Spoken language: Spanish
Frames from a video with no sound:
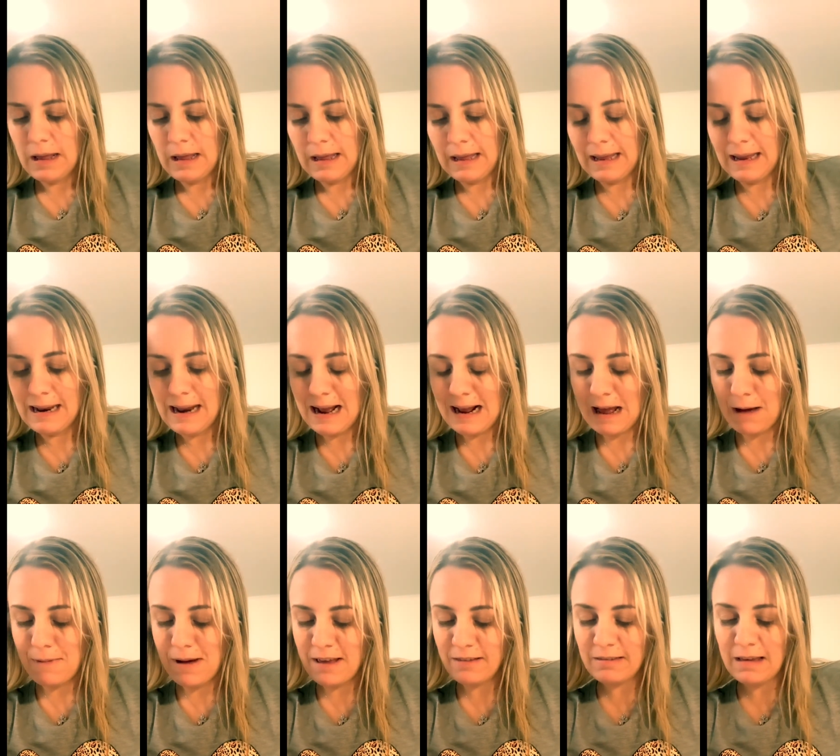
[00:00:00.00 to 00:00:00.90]
Y la
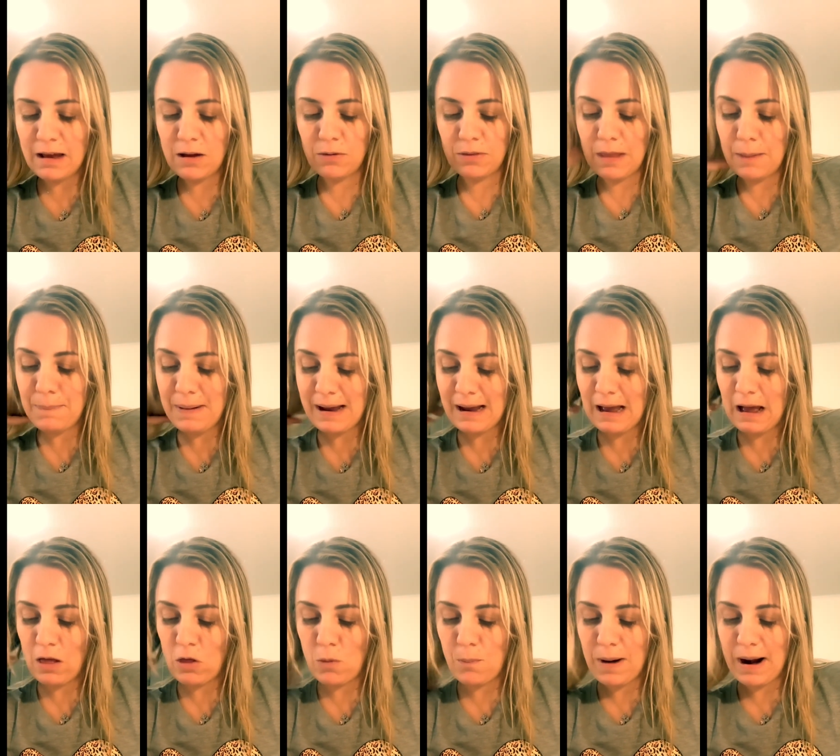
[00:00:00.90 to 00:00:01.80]
cabeza de
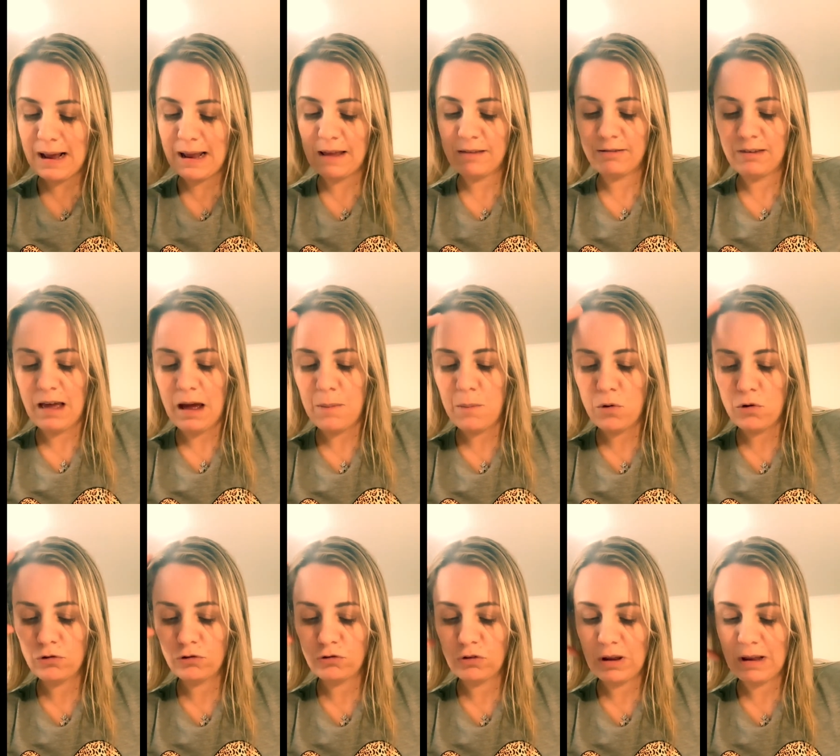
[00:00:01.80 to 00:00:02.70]
pescado, para que
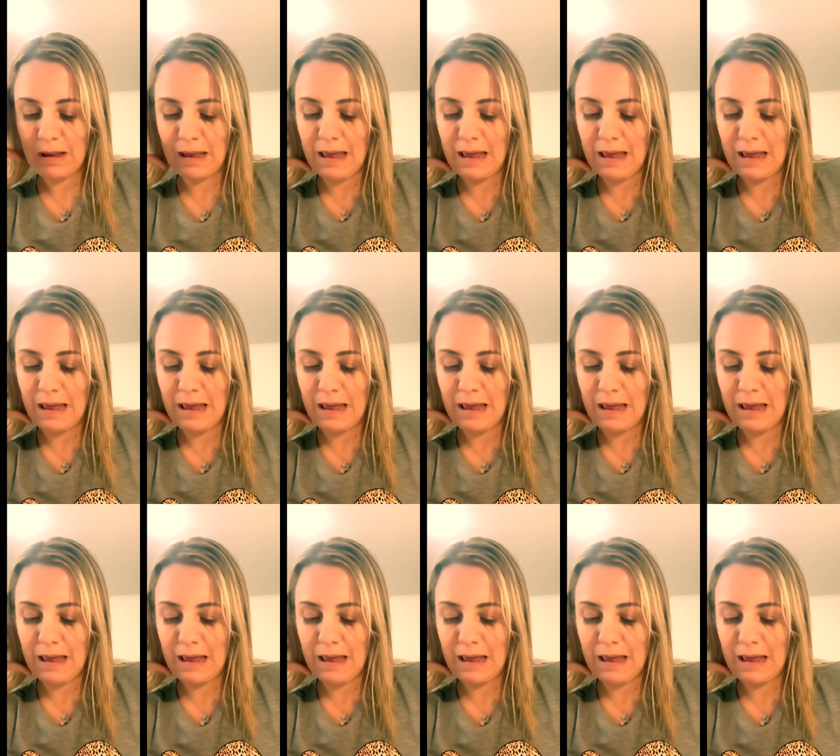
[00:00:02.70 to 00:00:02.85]
seamos